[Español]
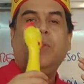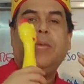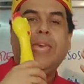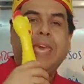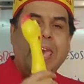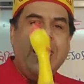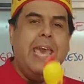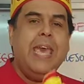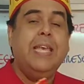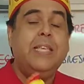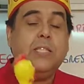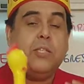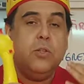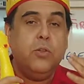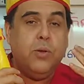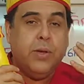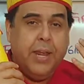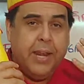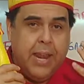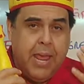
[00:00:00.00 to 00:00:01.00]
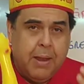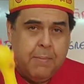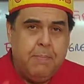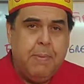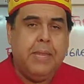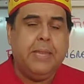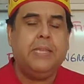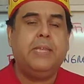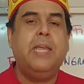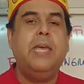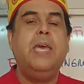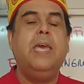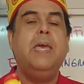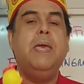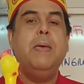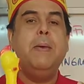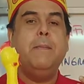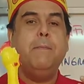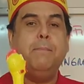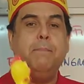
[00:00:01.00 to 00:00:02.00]
¿Qué es lo que realmente
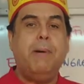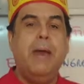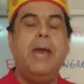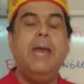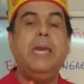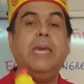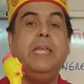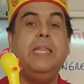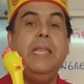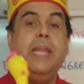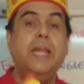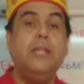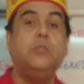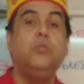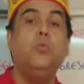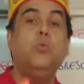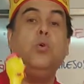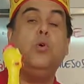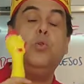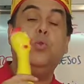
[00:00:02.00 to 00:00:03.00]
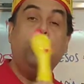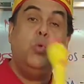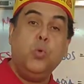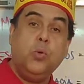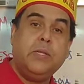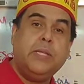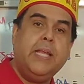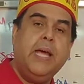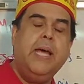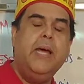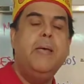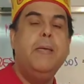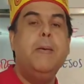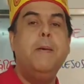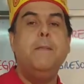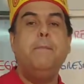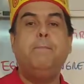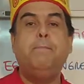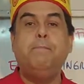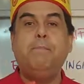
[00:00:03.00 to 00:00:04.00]
va a generar su conducta
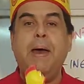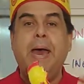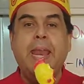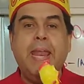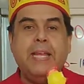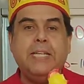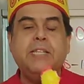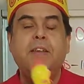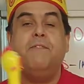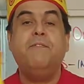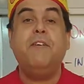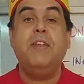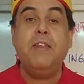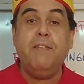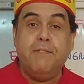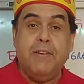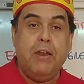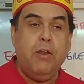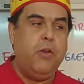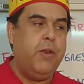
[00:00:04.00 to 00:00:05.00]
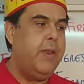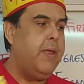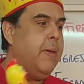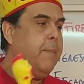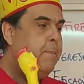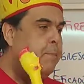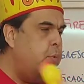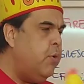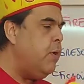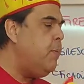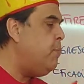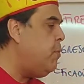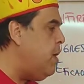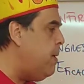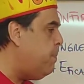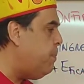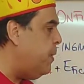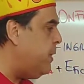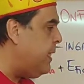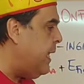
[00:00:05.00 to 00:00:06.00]
para transferir valor? Es muy,
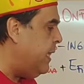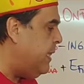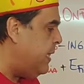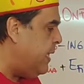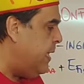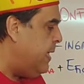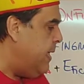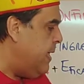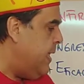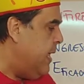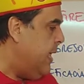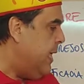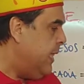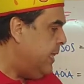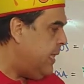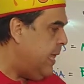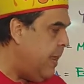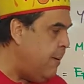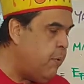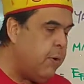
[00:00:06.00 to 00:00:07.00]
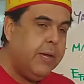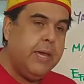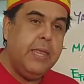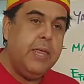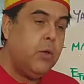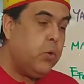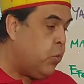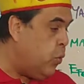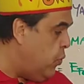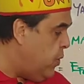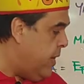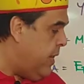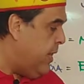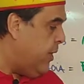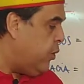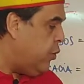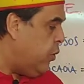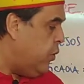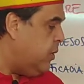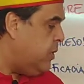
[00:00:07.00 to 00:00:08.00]
muy importante. Tenemos que descubrir
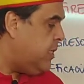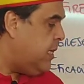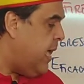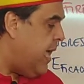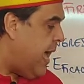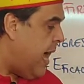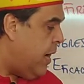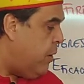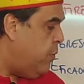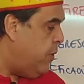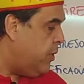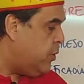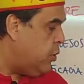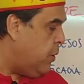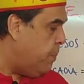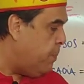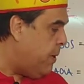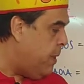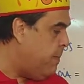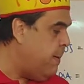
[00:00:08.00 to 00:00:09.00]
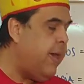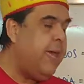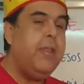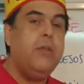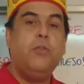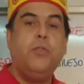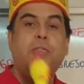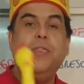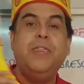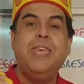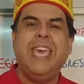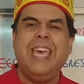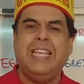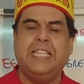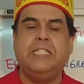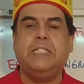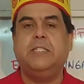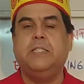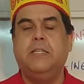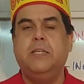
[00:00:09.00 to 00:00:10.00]
entonces a nuestros primeros
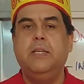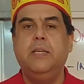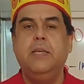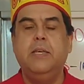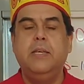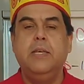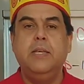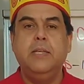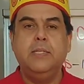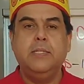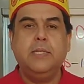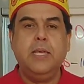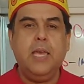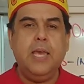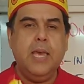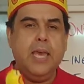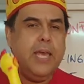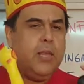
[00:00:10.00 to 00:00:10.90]
10. ¿sí?